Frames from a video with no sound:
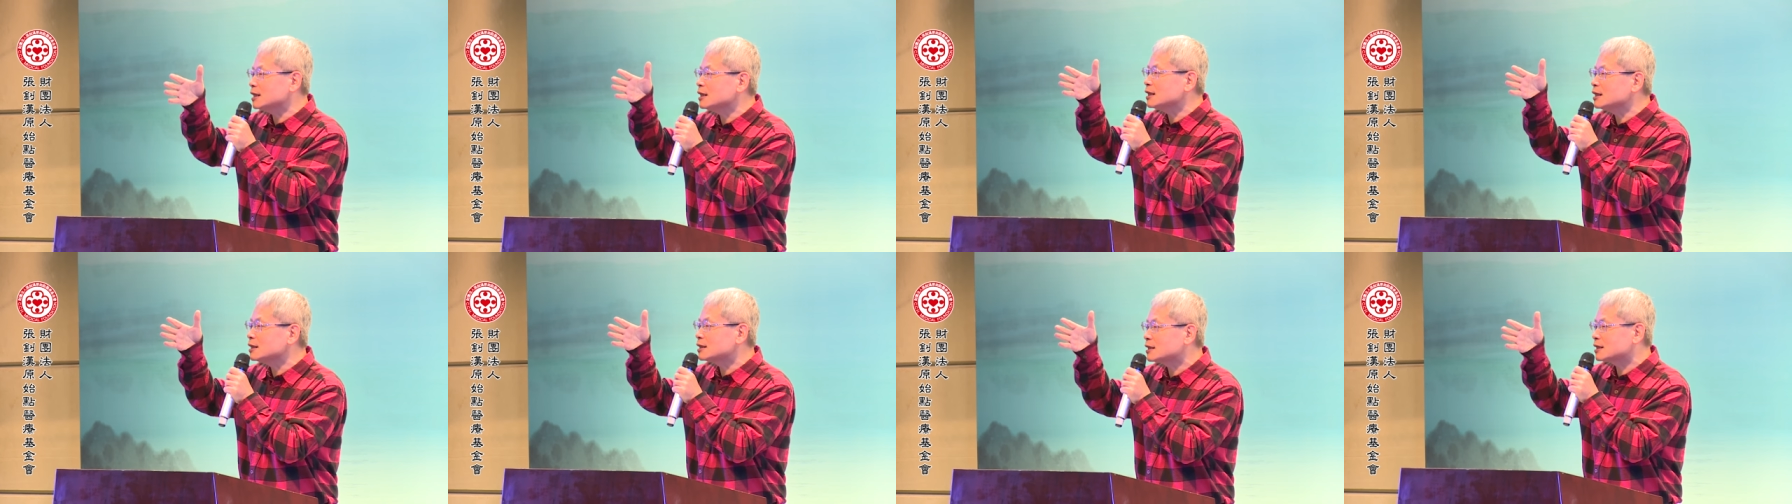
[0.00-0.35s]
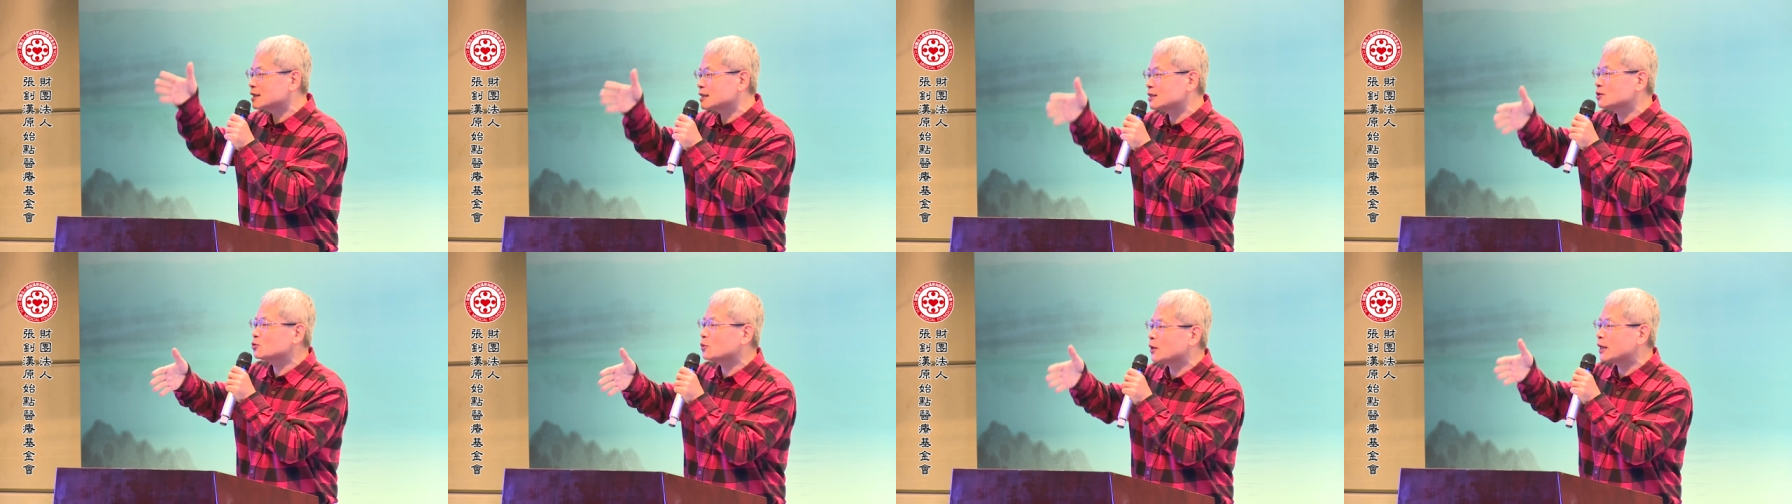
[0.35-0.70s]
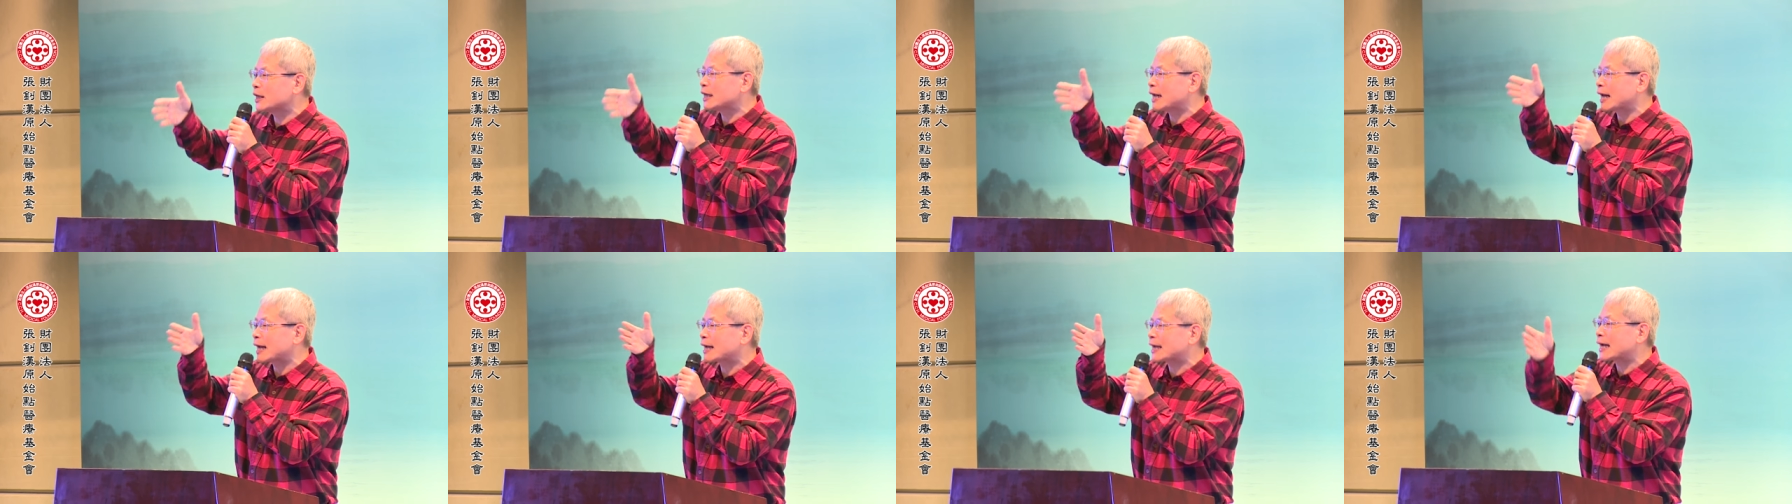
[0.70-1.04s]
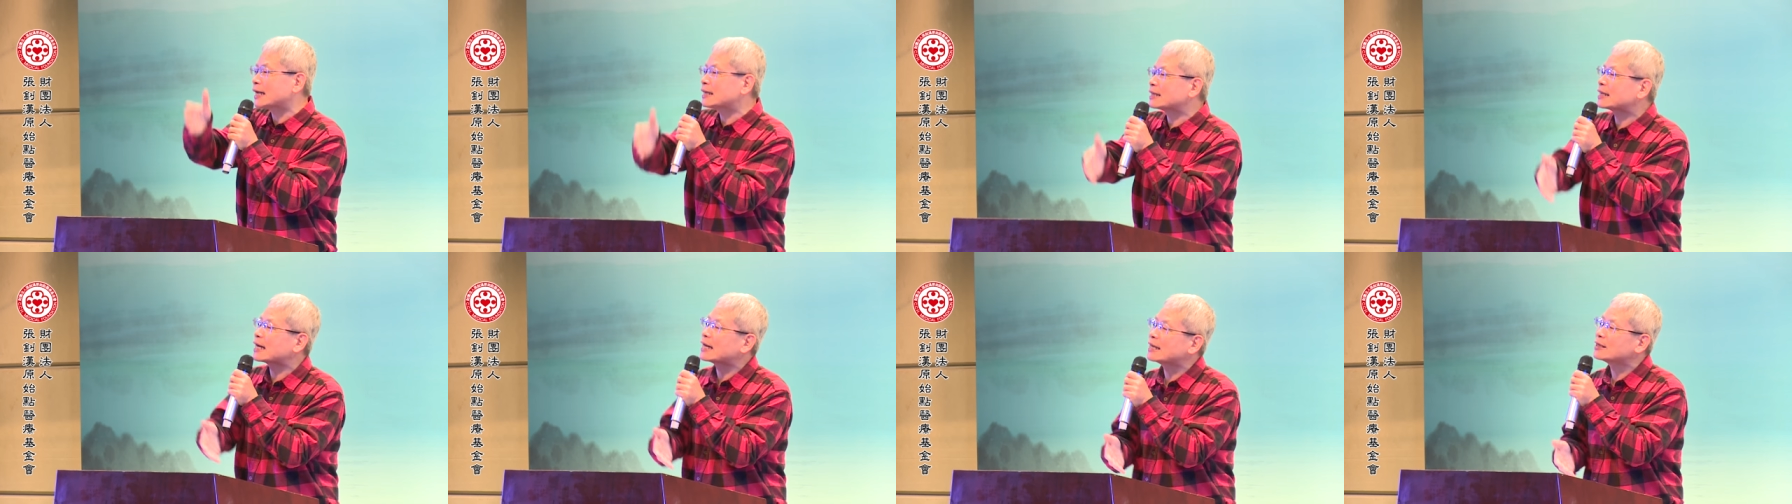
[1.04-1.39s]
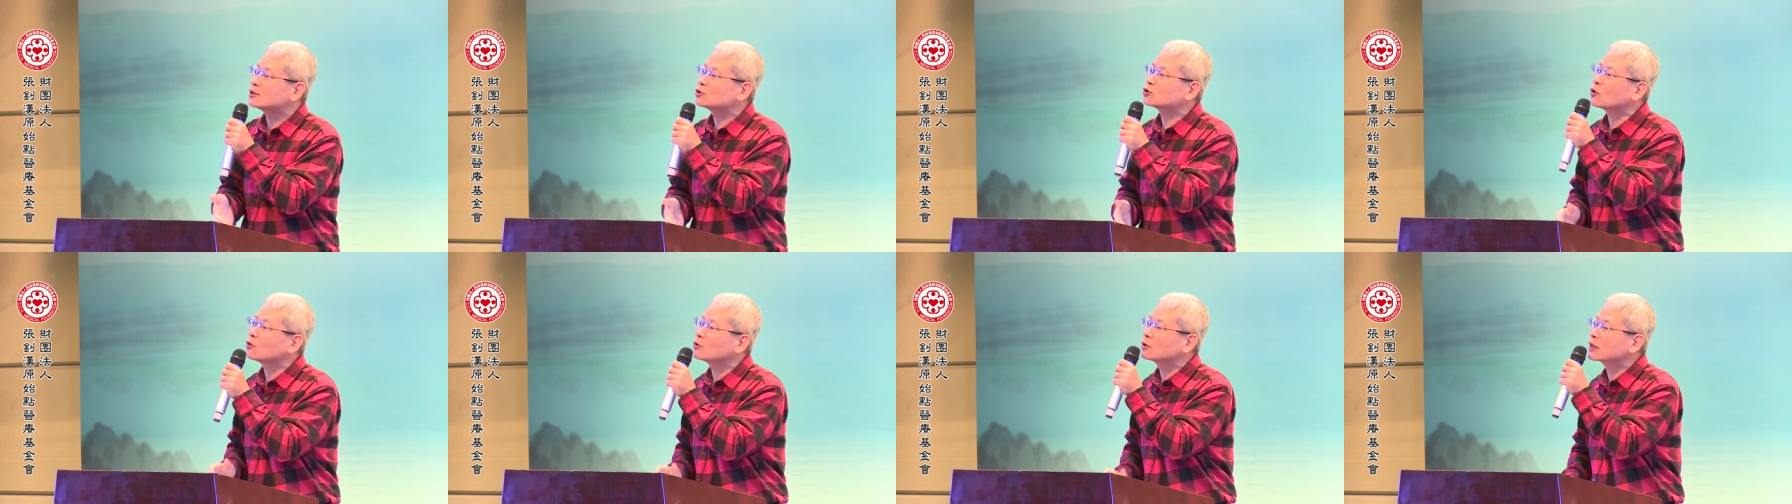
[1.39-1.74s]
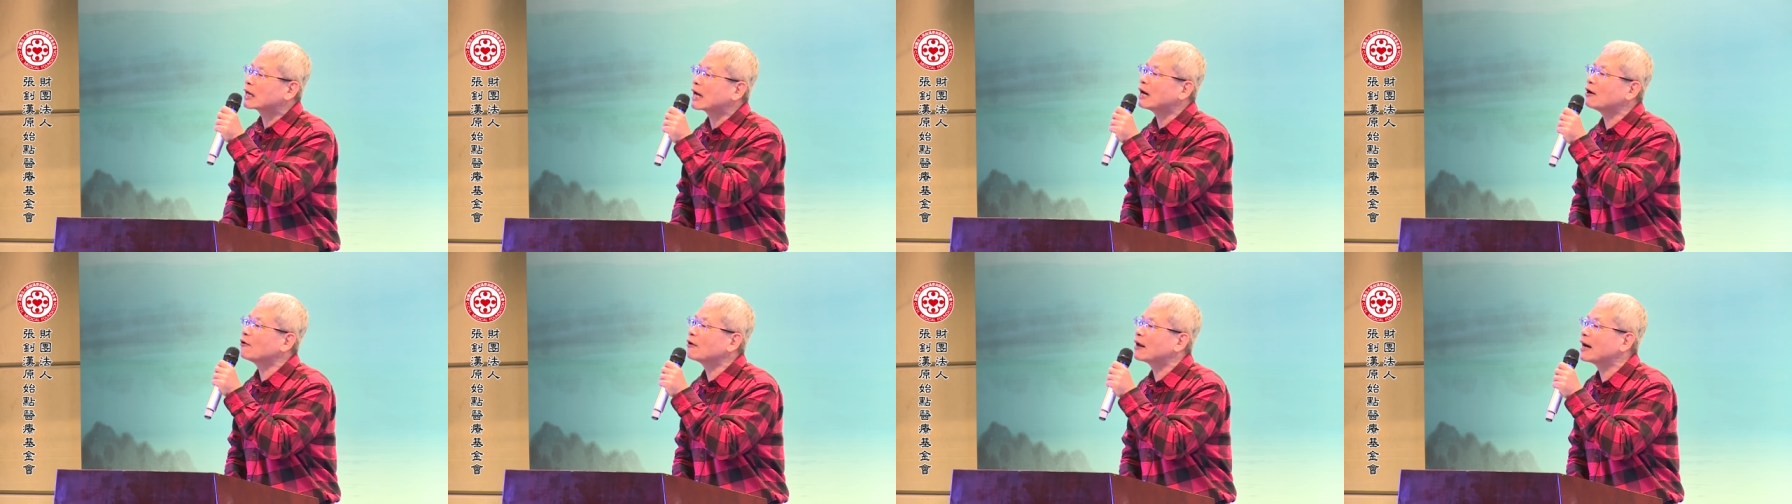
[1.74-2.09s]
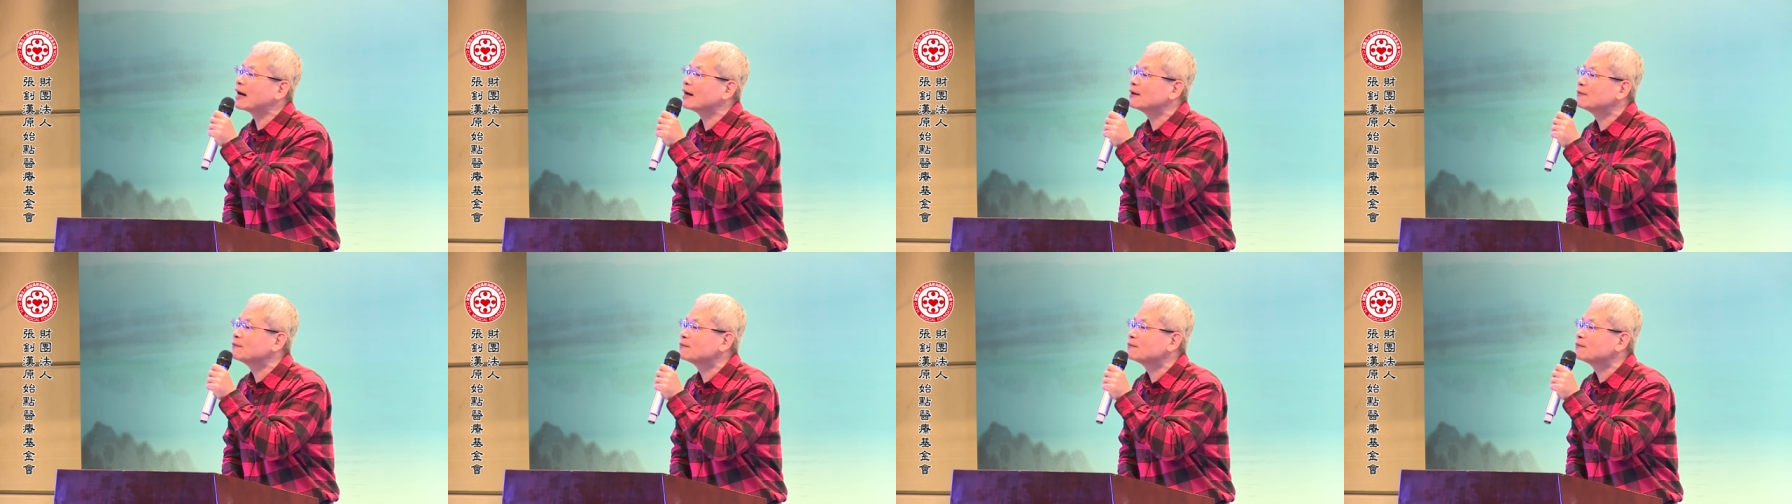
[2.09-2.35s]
医思维来看待中药啦，